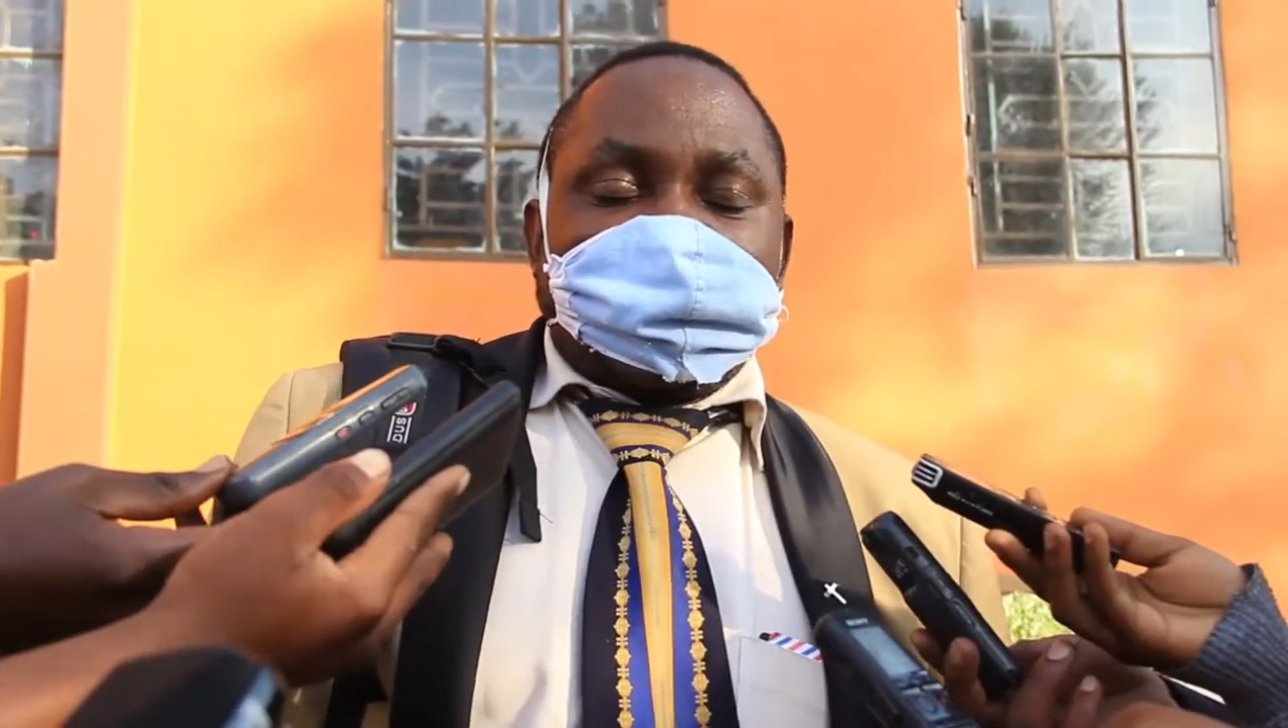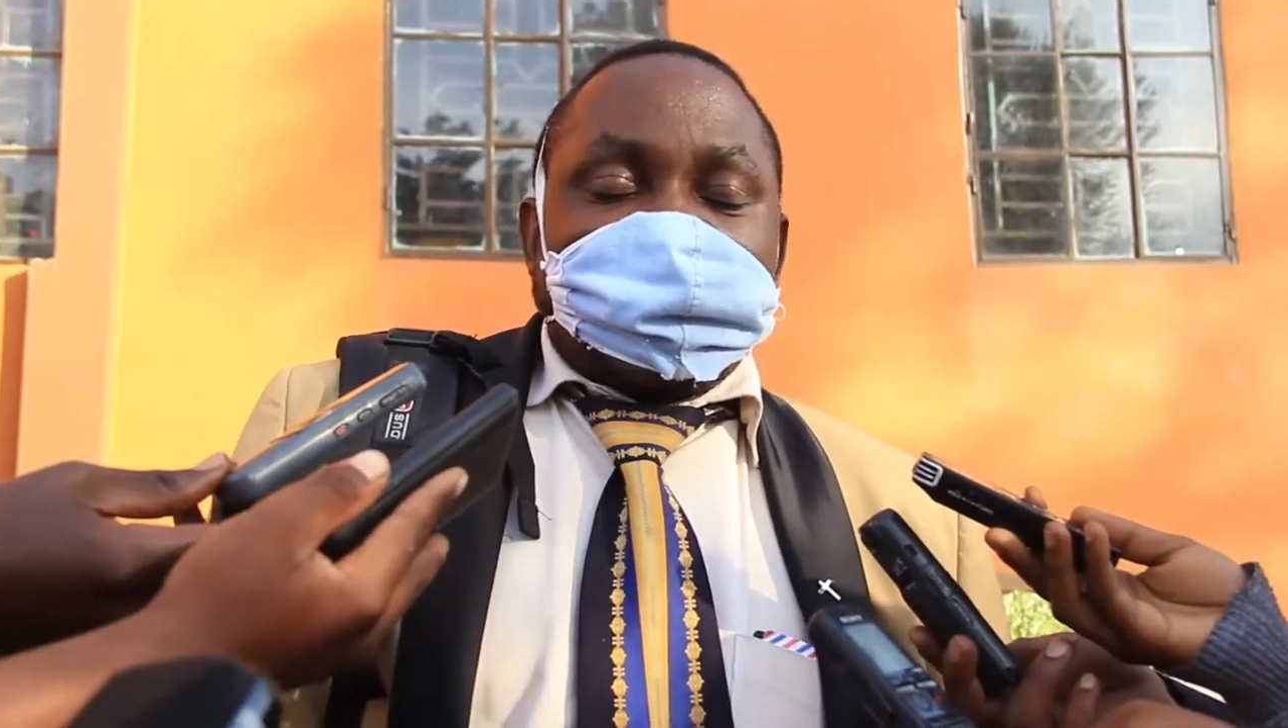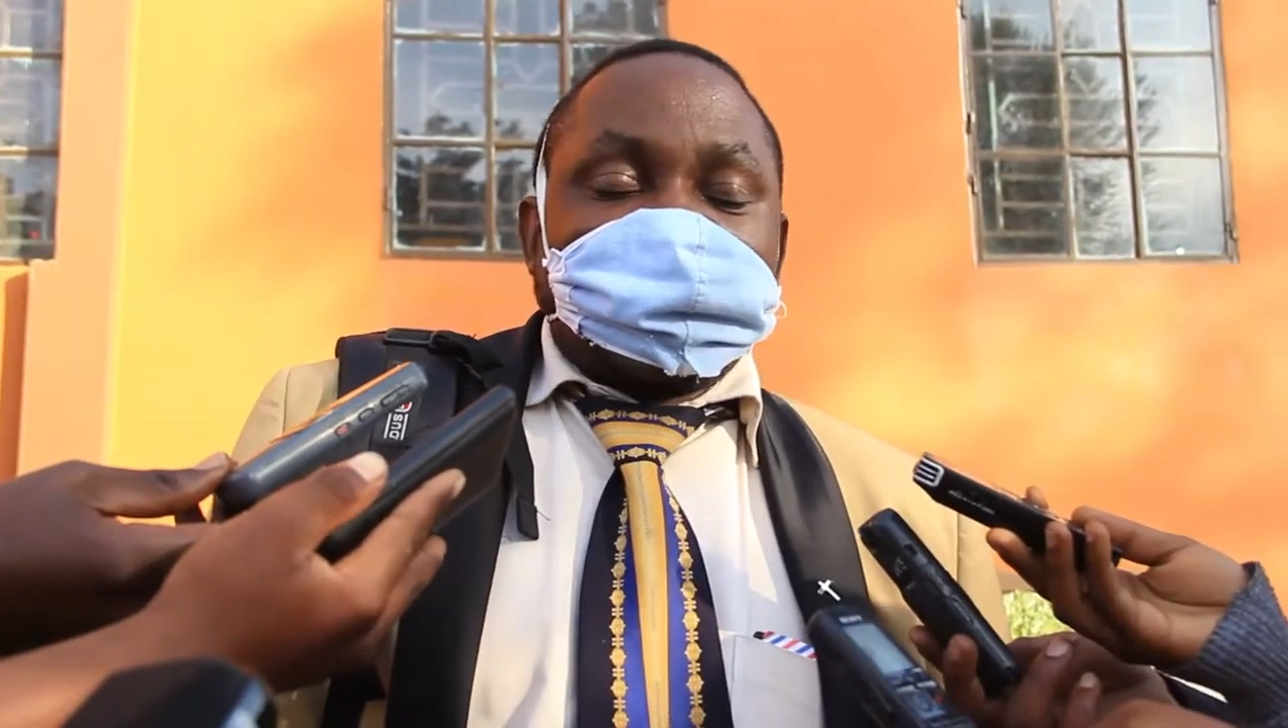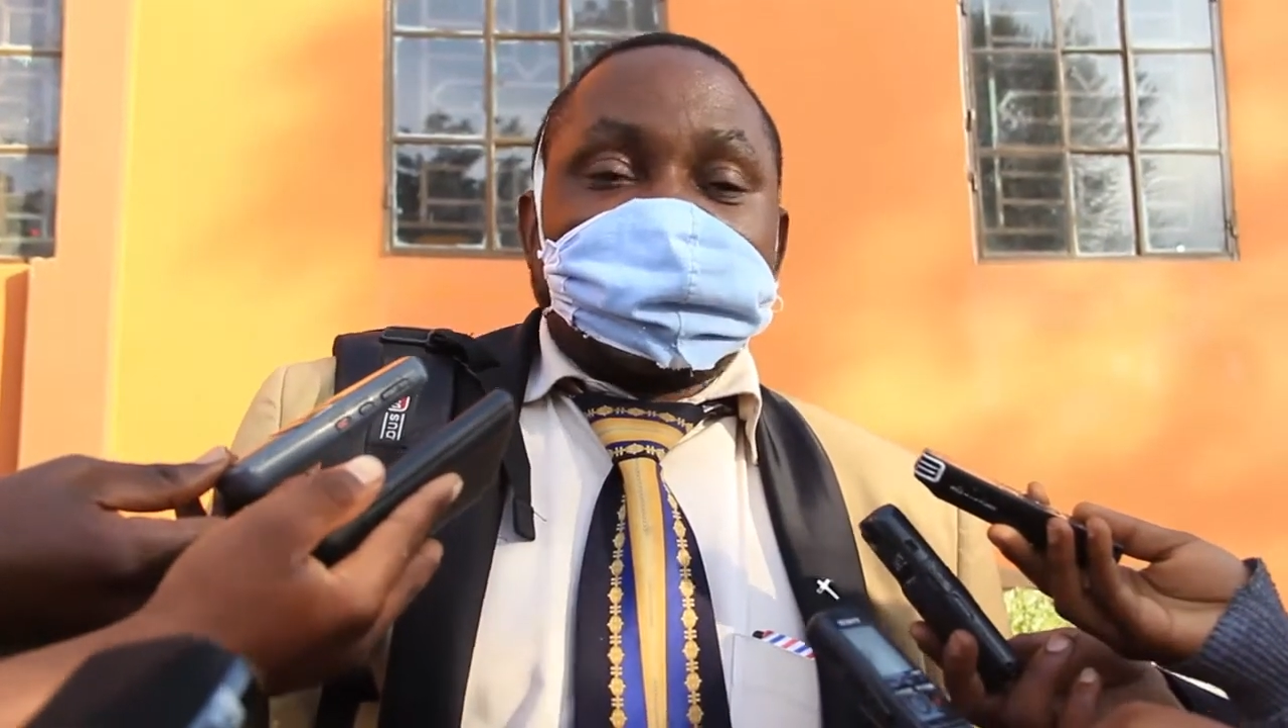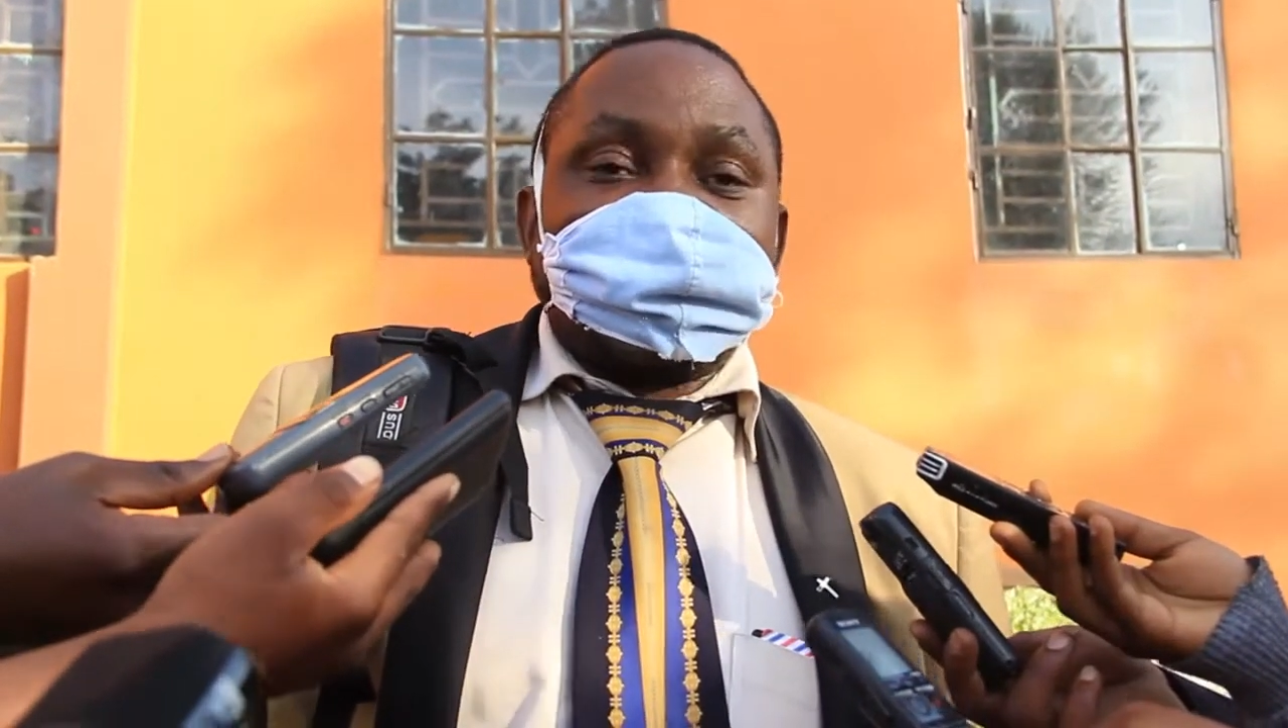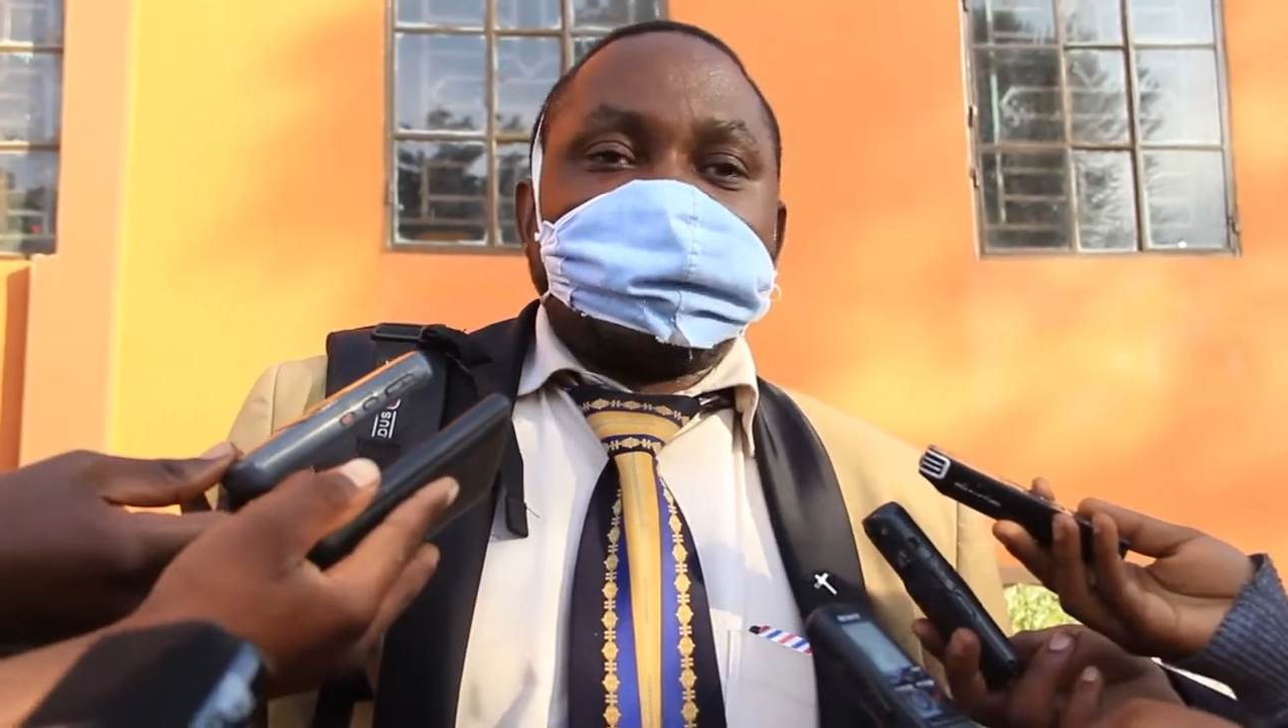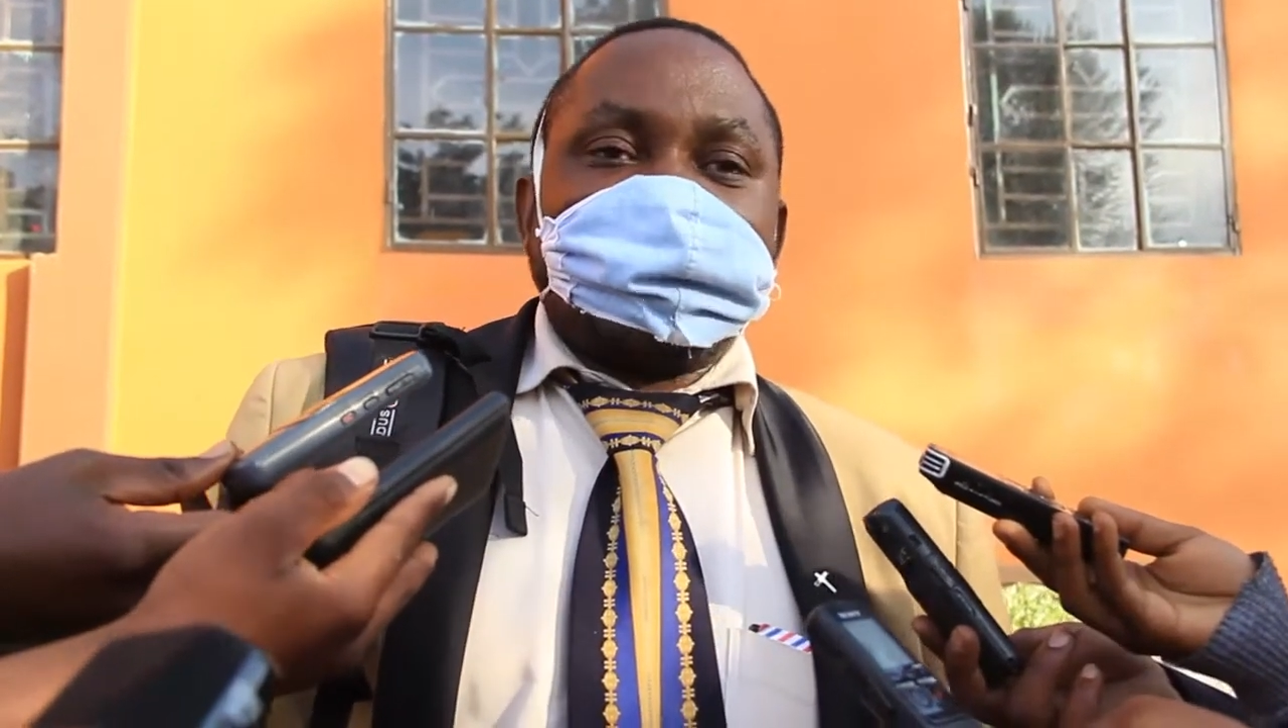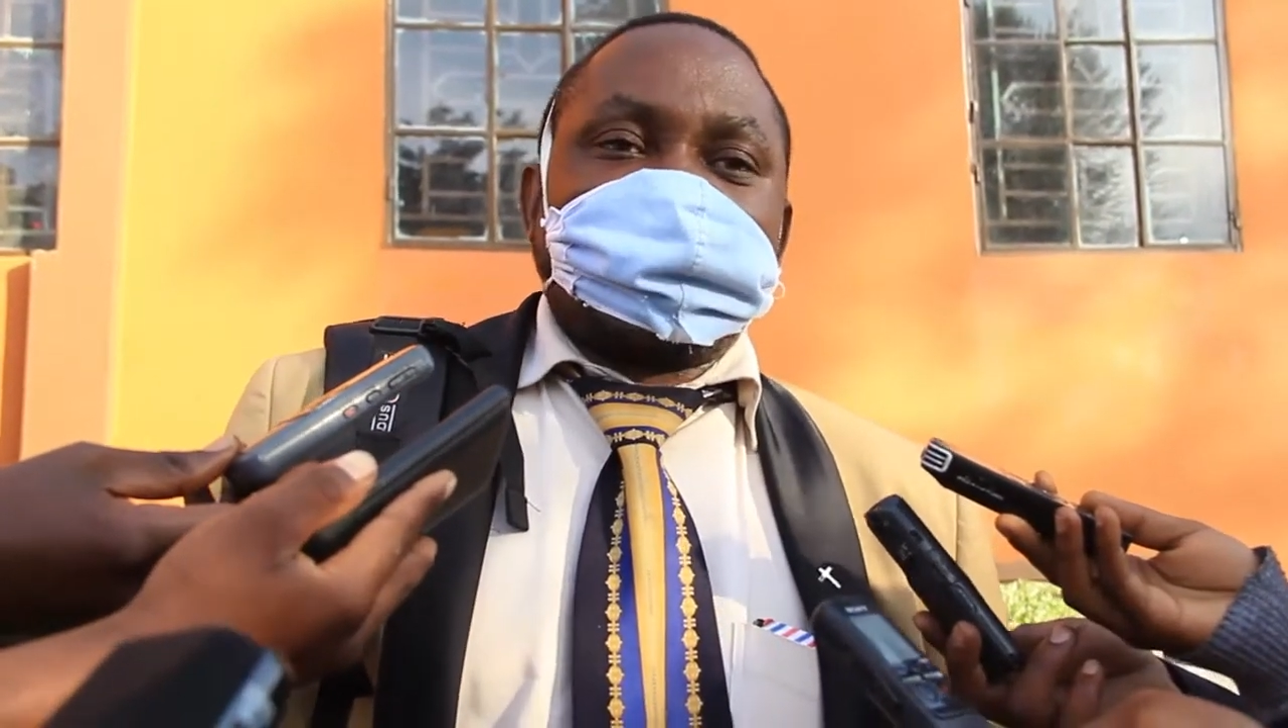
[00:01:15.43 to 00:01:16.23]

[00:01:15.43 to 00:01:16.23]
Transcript: à l'assentiment